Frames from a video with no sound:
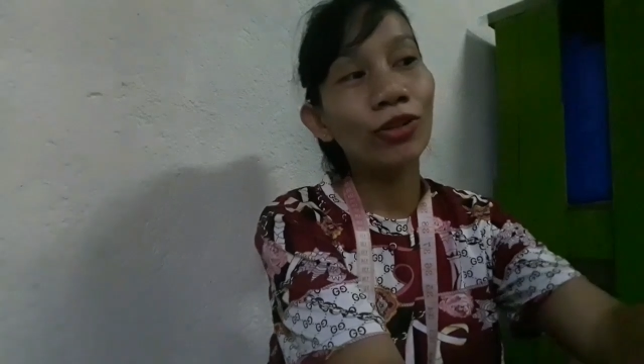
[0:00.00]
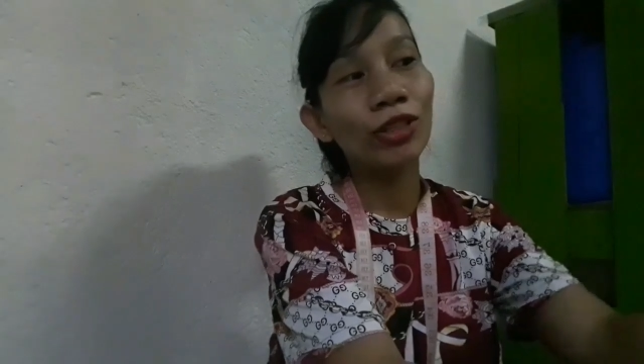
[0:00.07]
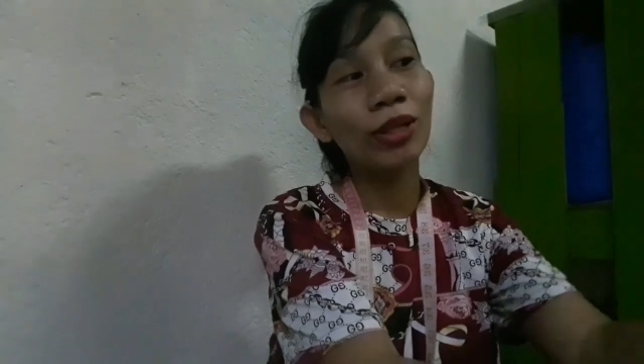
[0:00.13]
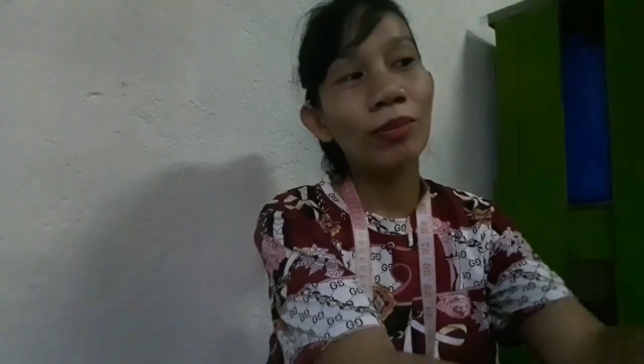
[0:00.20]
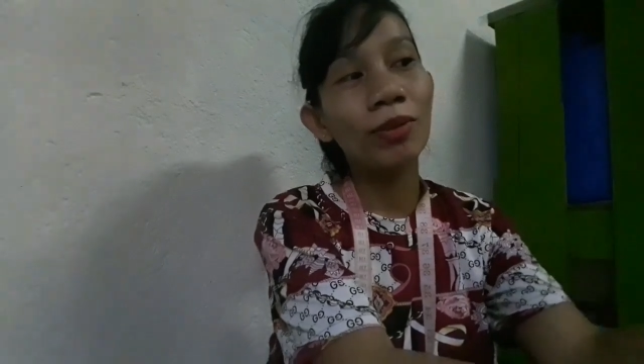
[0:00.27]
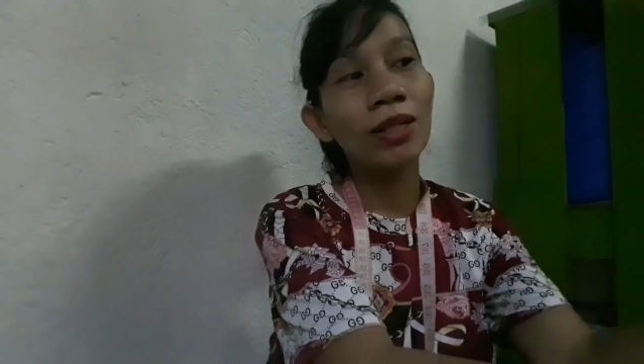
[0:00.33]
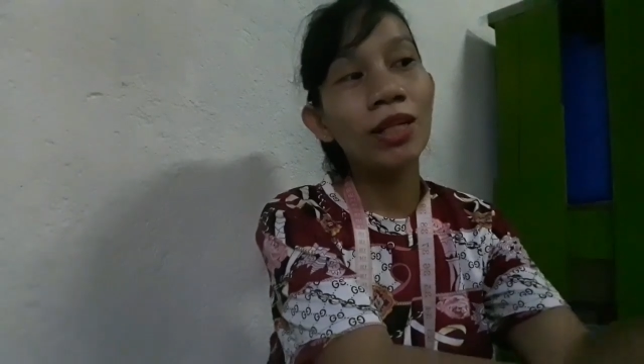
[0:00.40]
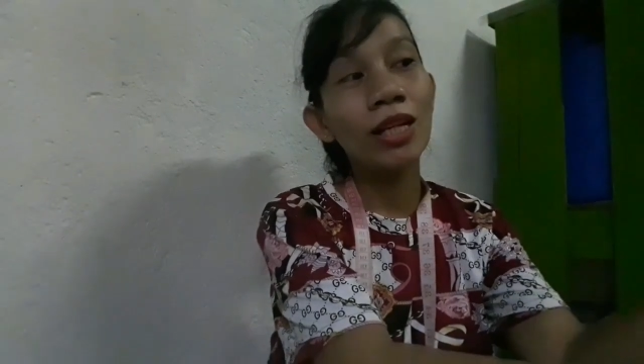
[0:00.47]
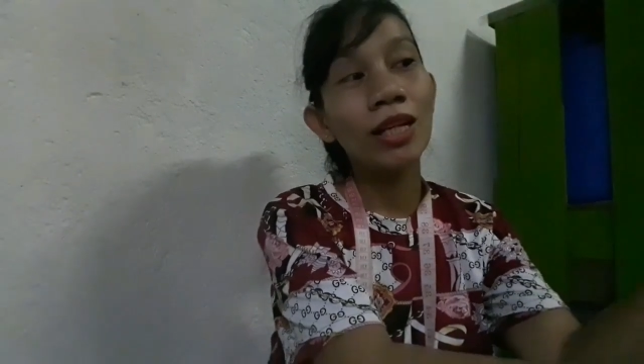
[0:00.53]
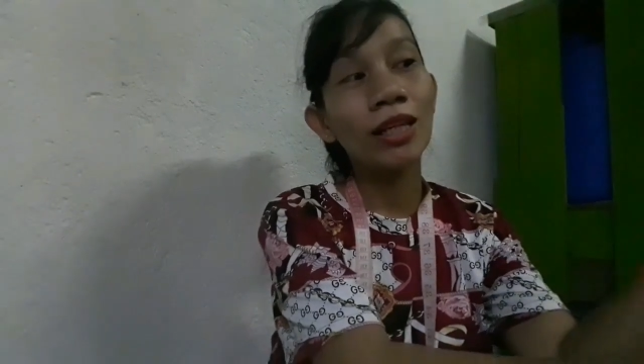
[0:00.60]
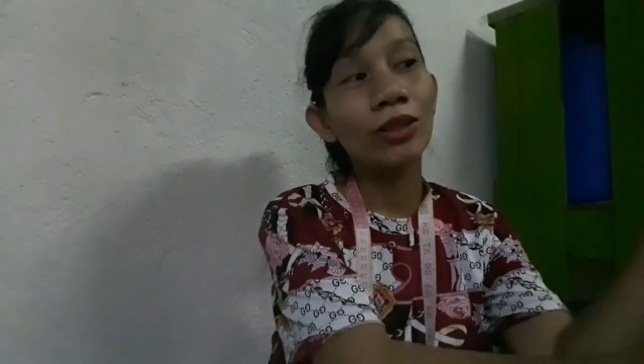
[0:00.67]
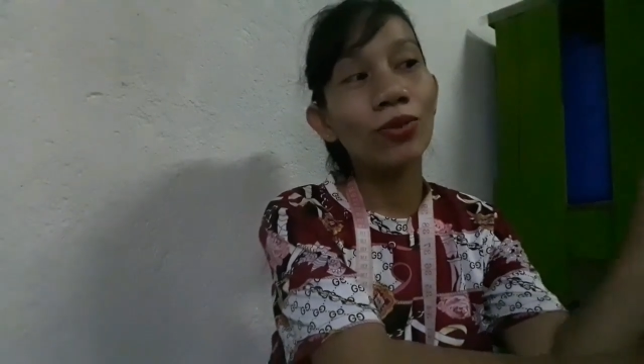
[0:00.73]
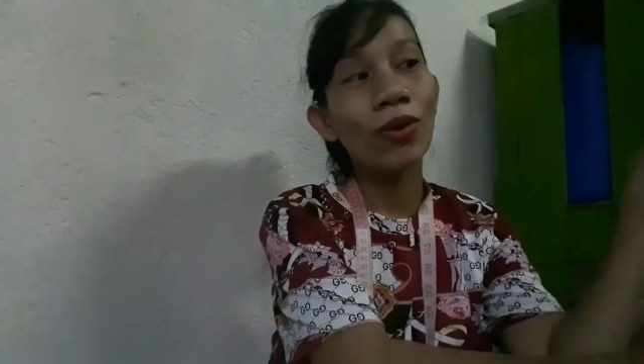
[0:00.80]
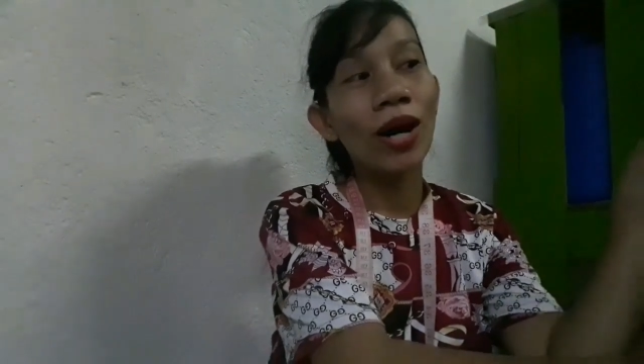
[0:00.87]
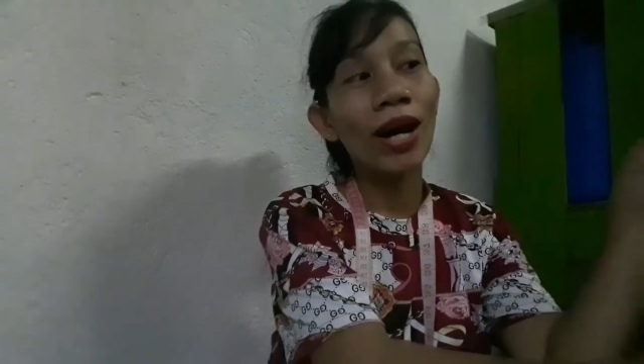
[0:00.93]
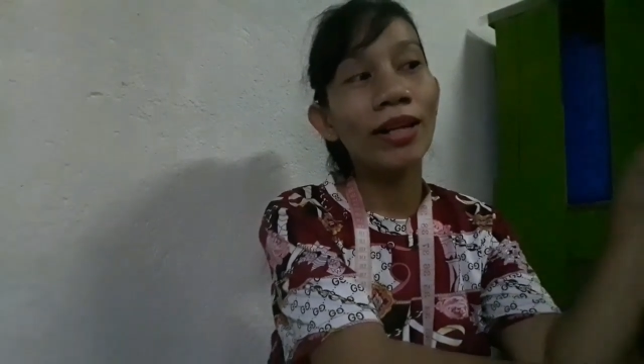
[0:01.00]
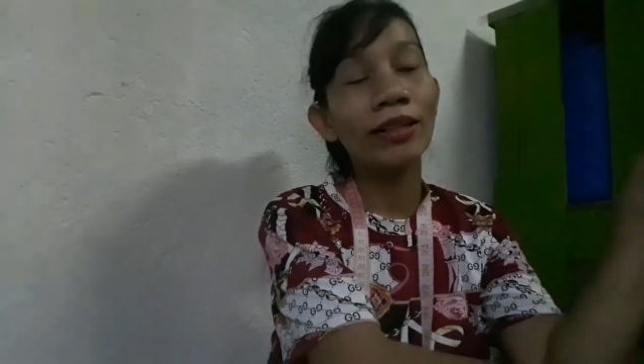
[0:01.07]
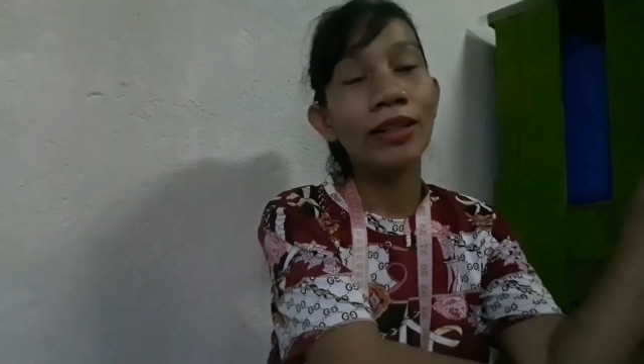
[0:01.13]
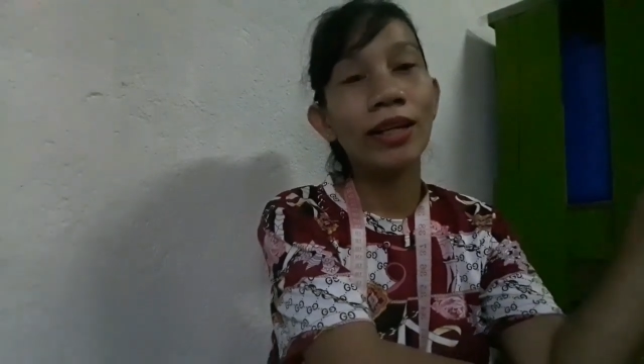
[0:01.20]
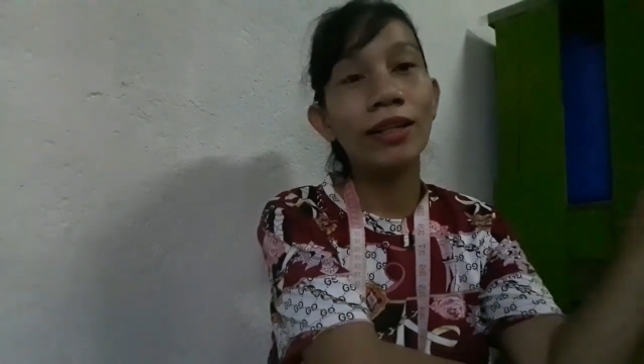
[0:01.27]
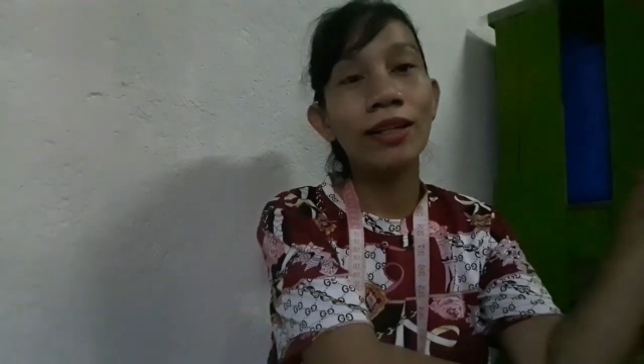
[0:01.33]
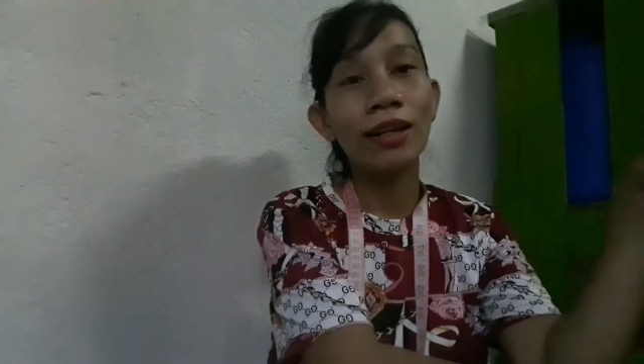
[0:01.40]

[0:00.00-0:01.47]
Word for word: ko siya binili, 200.